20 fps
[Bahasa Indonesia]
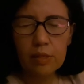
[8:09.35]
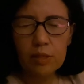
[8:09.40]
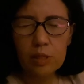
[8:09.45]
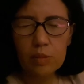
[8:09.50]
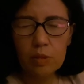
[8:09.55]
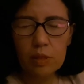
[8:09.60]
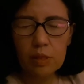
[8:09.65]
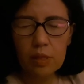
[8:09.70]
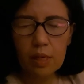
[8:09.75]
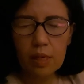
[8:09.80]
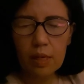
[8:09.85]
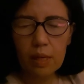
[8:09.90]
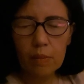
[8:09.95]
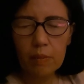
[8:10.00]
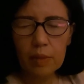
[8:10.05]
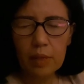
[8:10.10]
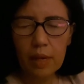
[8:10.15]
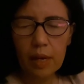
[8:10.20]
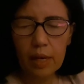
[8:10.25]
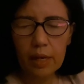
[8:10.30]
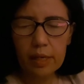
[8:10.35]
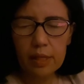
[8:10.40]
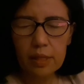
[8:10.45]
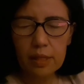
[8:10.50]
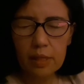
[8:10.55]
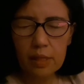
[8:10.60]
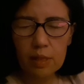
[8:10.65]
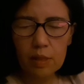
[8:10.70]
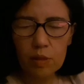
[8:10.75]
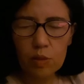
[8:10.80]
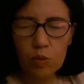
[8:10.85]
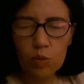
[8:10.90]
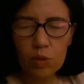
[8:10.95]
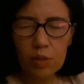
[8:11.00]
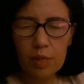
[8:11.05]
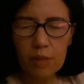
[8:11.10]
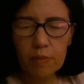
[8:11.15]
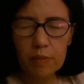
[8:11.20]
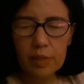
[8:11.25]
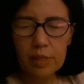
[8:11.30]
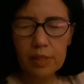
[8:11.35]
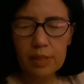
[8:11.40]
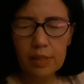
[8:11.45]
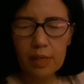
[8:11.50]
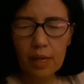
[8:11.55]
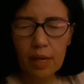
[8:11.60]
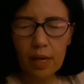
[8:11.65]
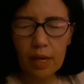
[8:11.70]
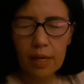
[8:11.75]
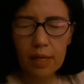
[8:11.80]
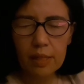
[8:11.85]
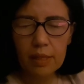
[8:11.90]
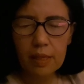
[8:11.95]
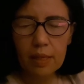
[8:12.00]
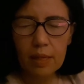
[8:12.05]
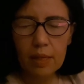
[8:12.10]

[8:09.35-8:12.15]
Sebentar kami akan tidur dan beristirahat,